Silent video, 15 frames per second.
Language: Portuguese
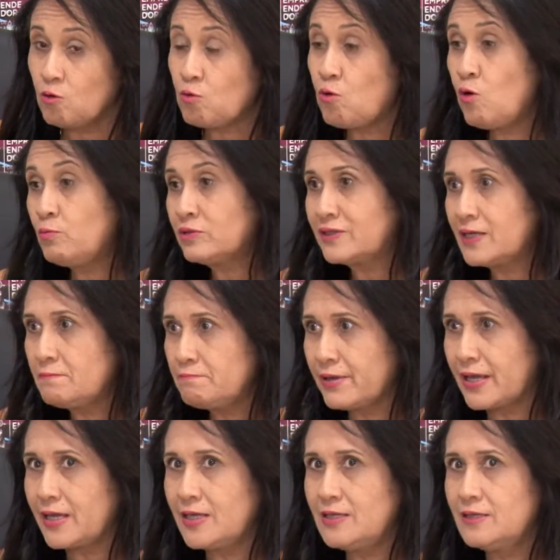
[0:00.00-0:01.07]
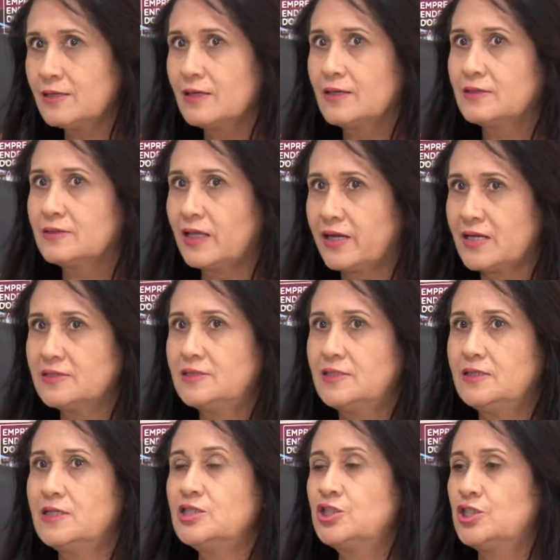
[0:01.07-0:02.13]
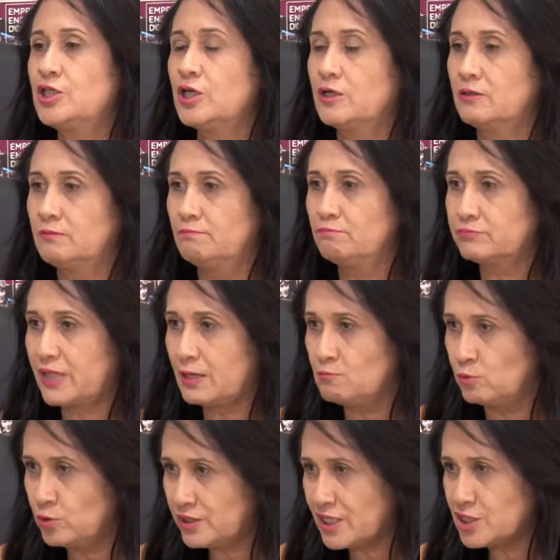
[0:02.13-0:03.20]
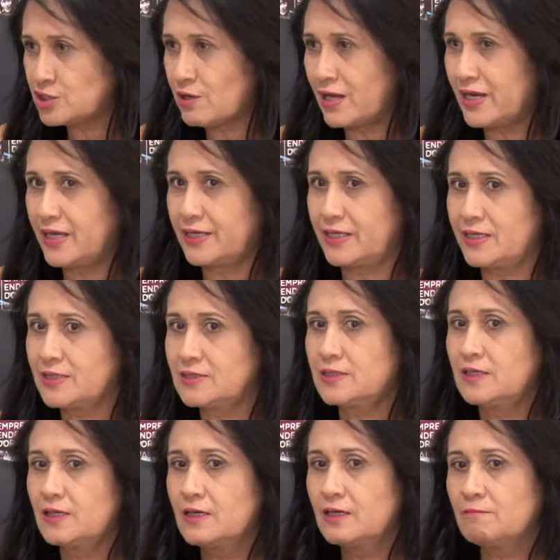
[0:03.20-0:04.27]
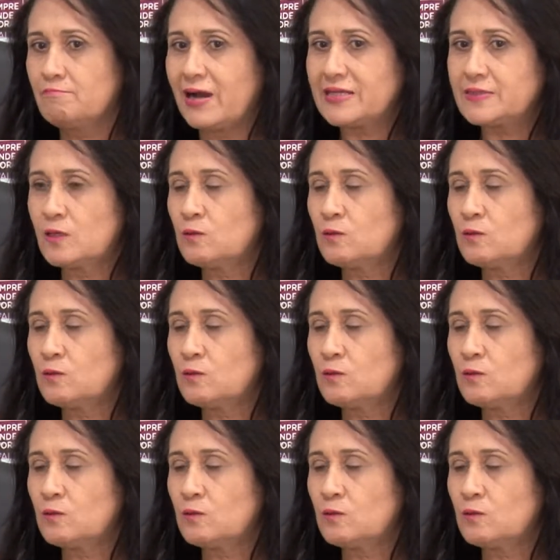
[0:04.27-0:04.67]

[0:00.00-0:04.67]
como também Teresina tinha, tem muitas joalherias, mas